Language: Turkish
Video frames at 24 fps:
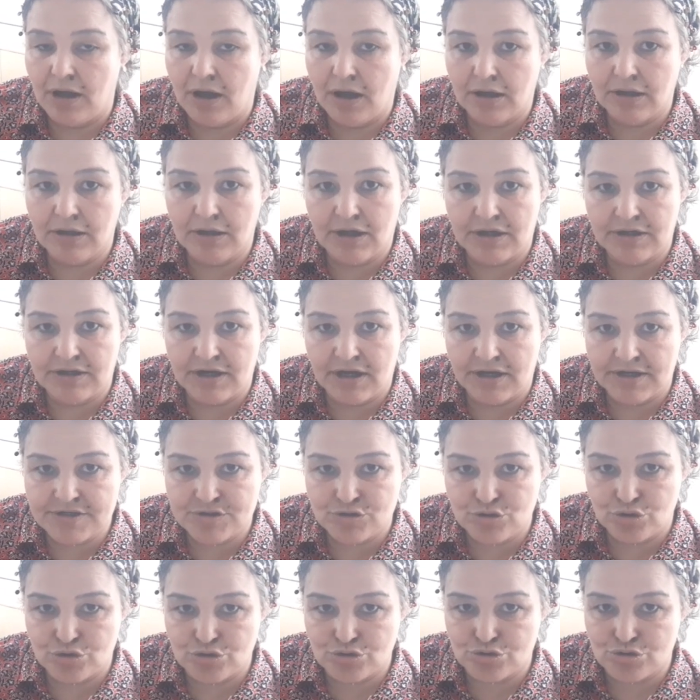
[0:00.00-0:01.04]
Allah
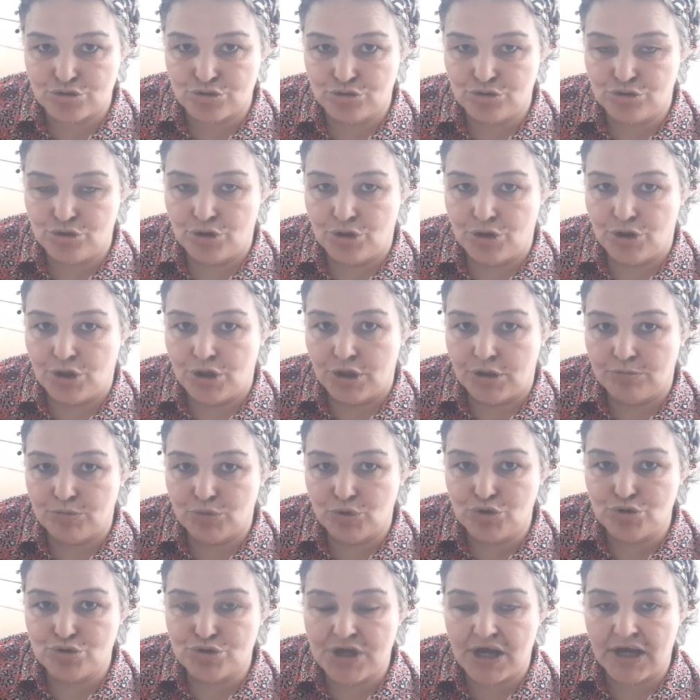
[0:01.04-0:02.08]
razı olsun.
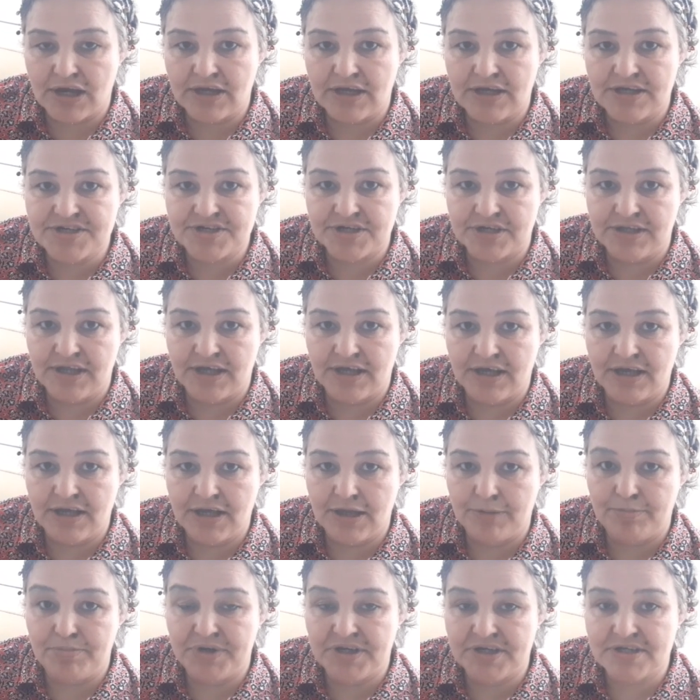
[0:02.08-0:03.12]
Bu güzel gecede
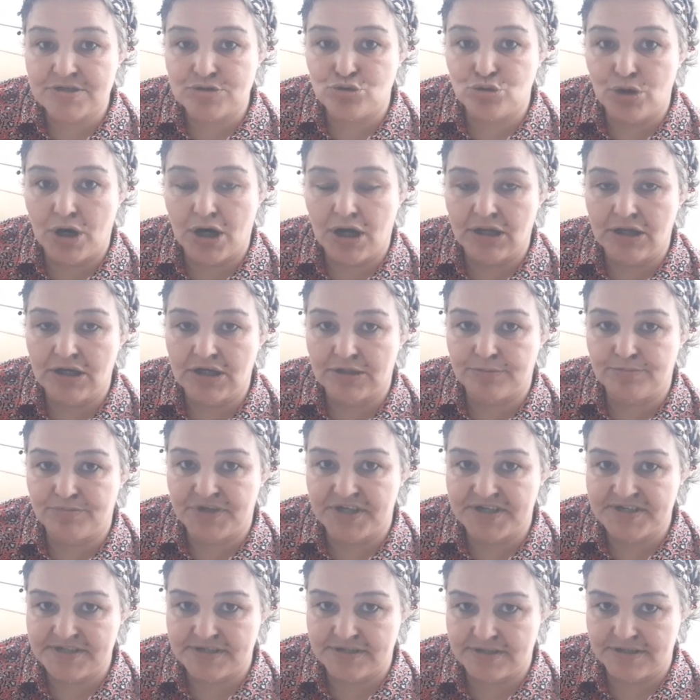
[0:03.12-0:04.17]
hepiniz
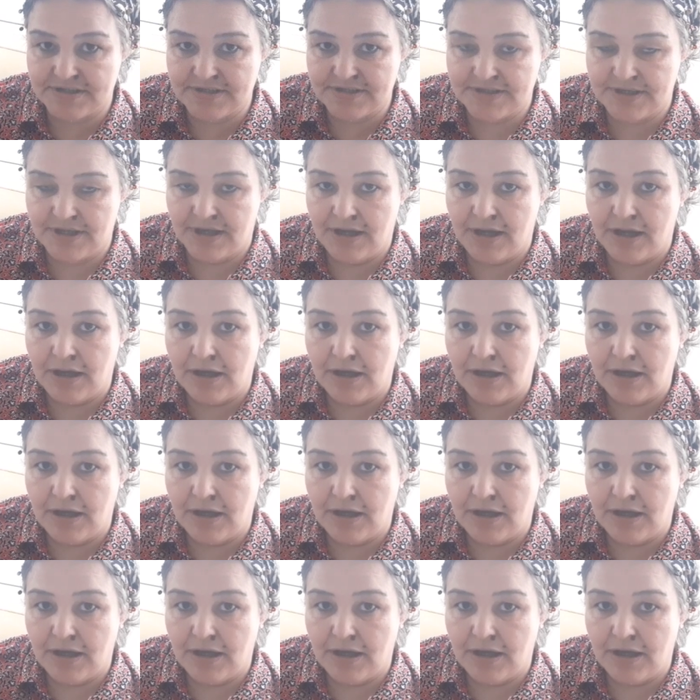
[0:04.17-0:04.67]
dualarımdasınız.